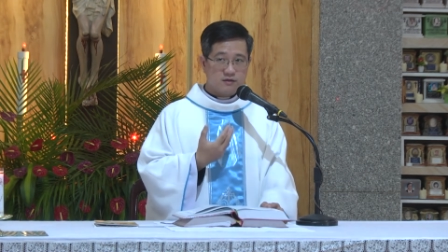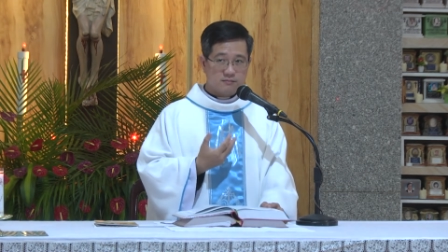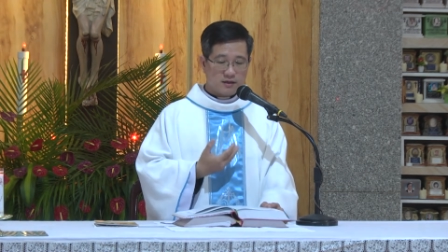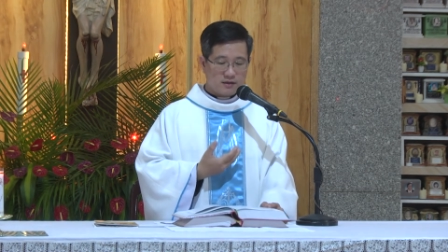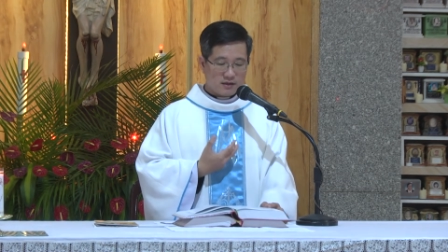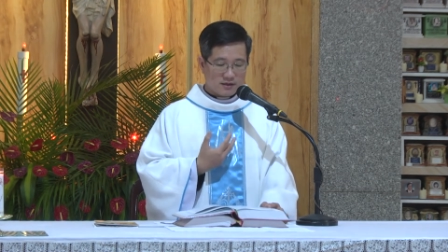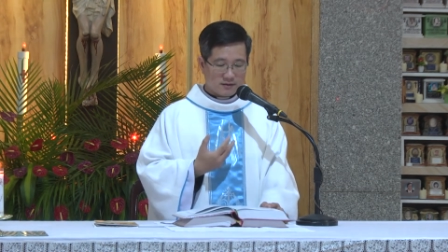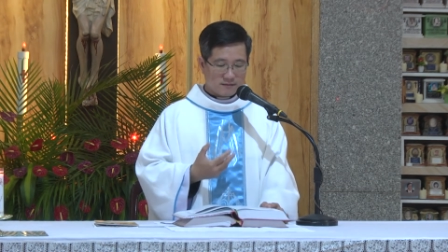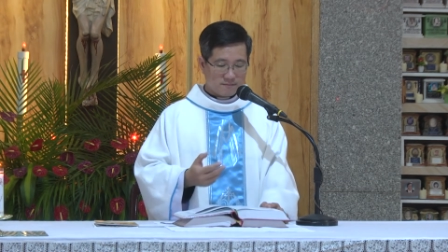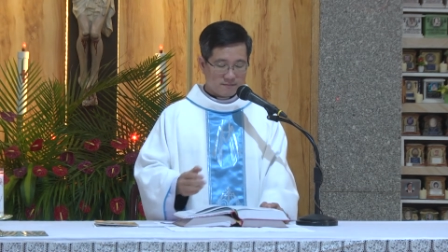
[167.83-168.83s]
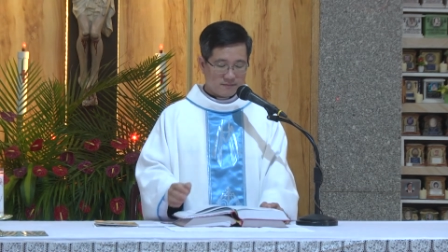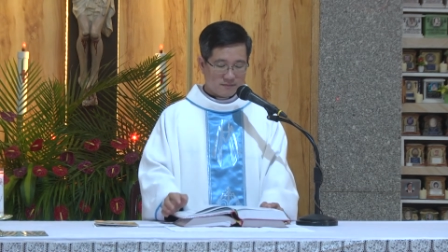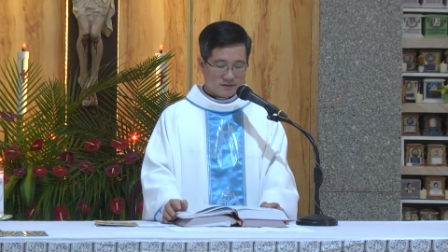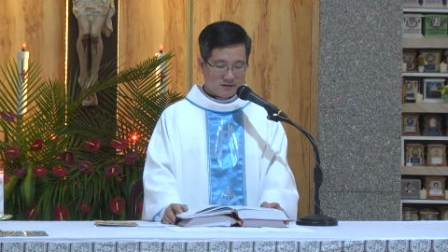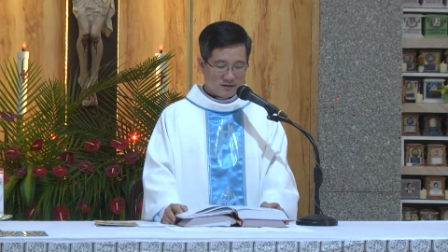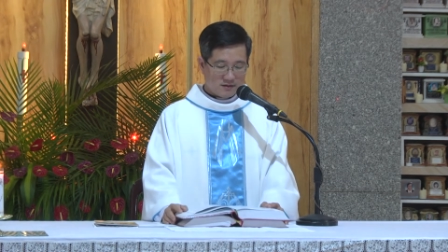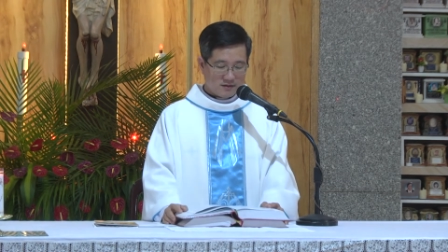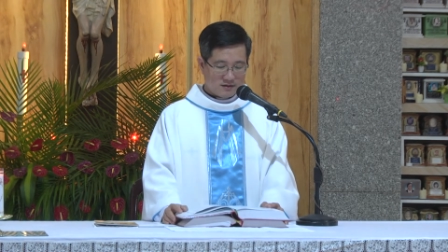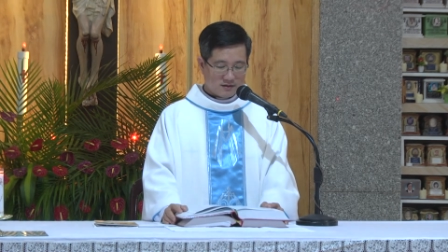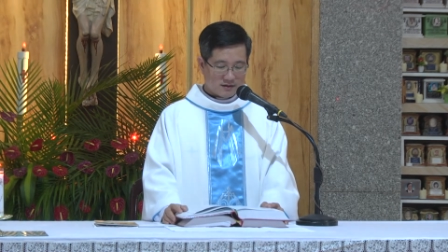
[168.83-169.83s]
tươi mới hơn.
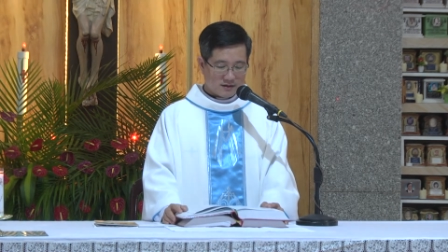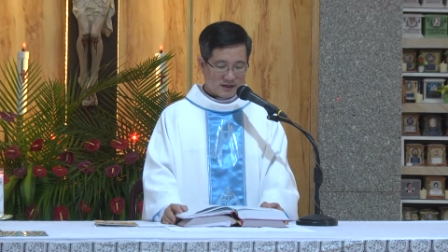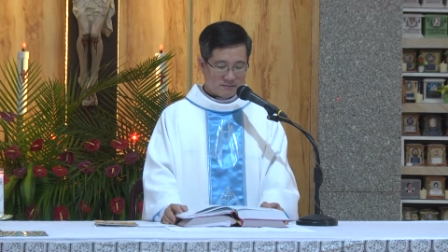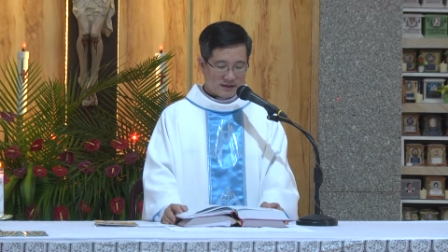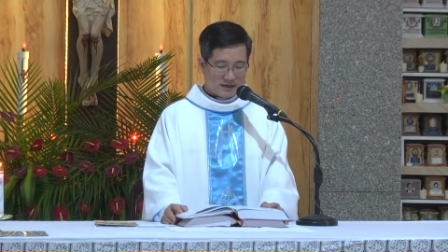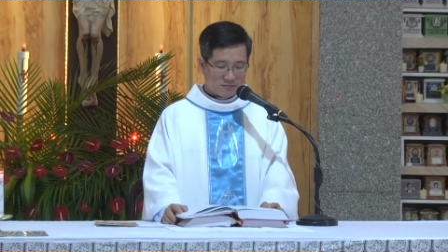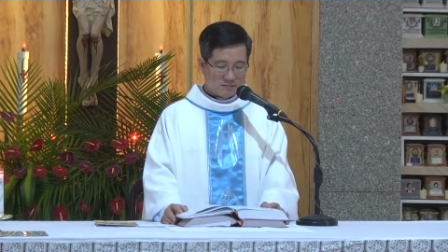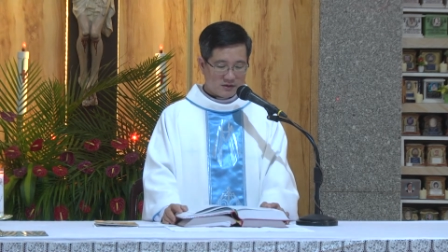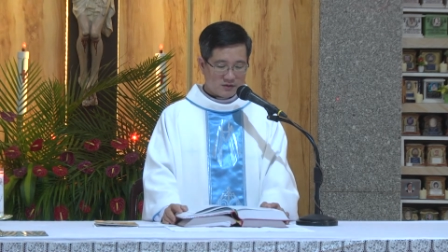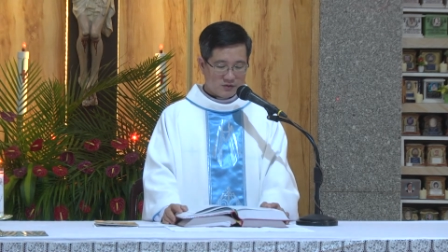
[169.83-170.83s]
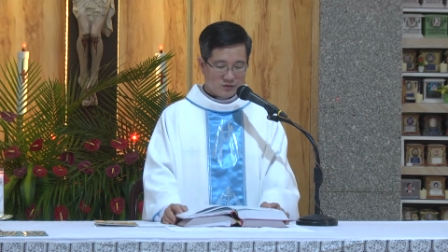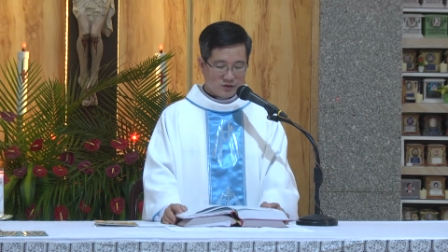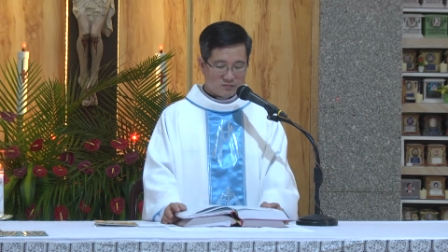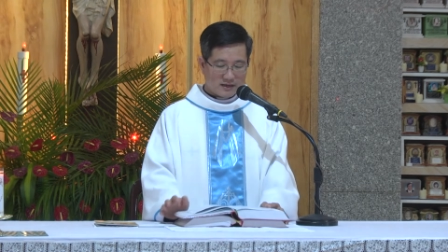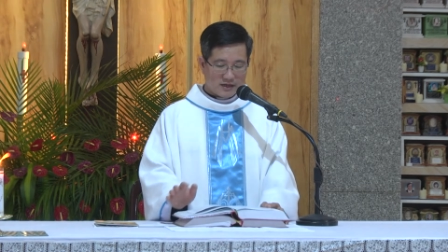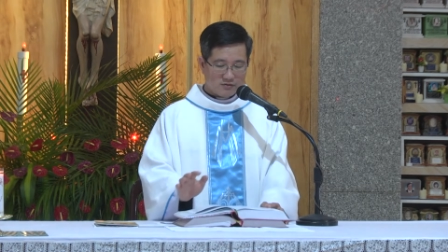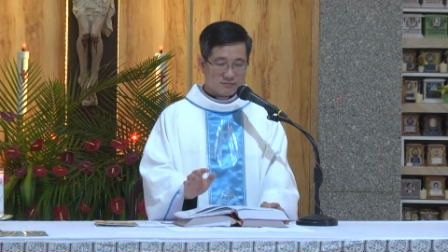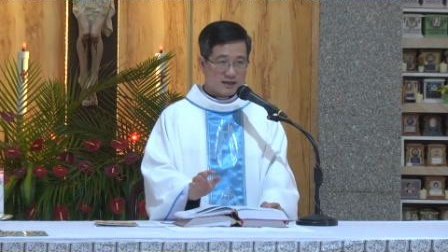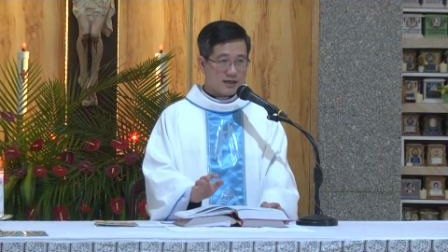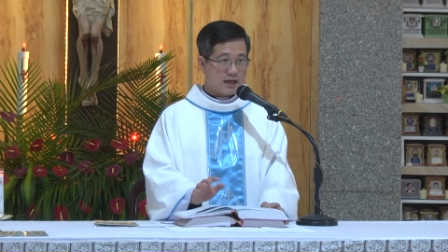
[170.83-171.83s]
Các bài đọc lời Chúa hôm nay
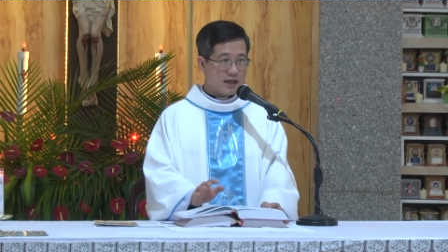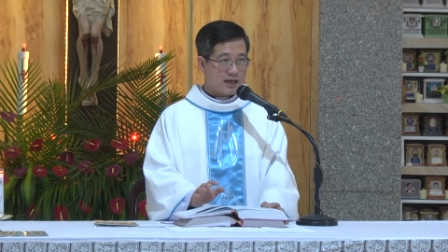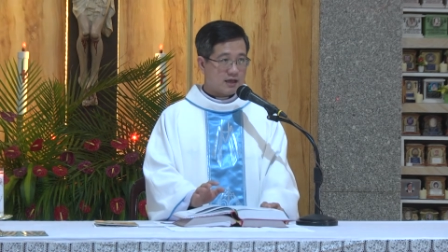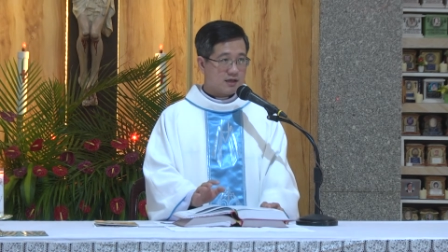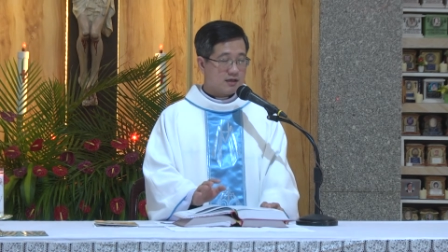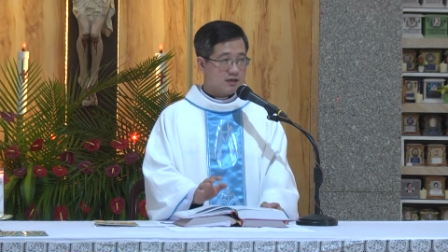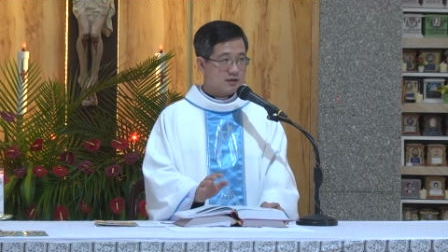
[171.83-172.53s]
chúng ta nghe,